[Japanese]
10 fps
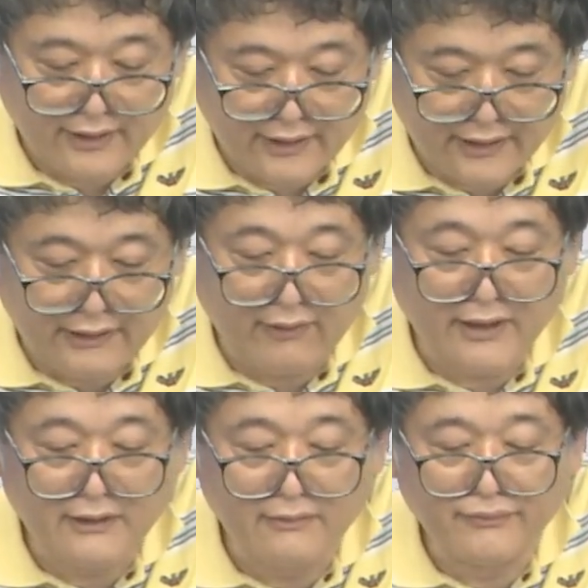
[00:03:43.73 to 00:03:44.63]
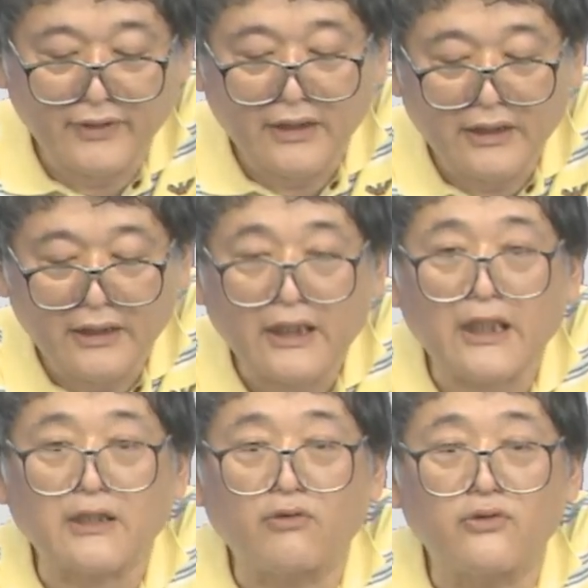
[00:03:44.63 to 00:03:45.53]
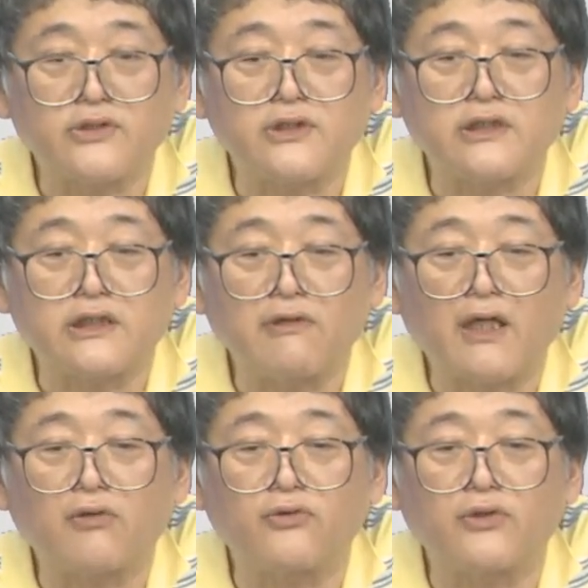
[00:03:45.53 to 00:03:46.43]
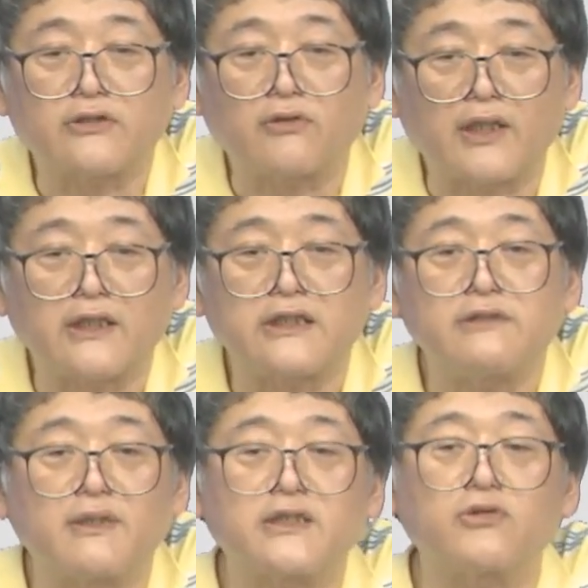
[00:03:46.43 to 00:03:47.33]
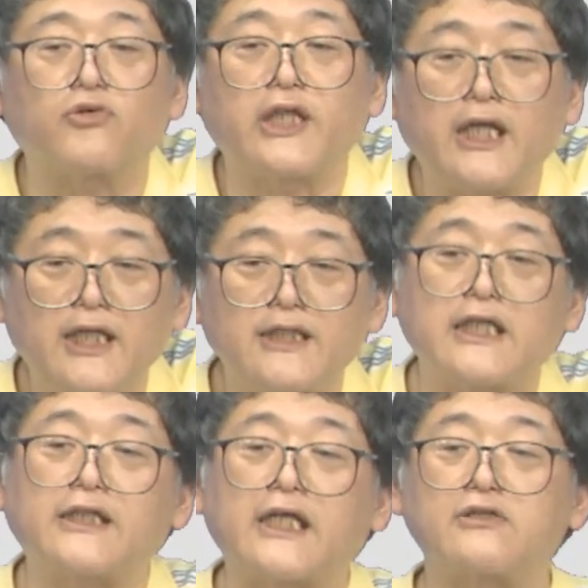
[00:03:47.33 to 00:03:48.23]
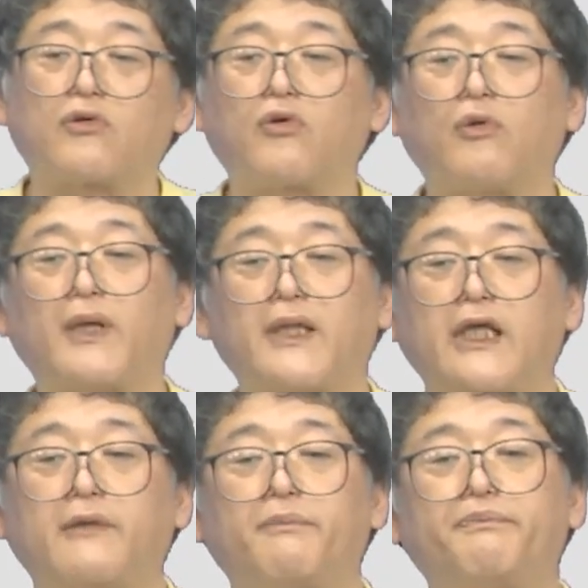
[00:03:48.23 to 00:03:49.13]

えでは、えー、この続きはこの後からにしましょうね全体像ここまで。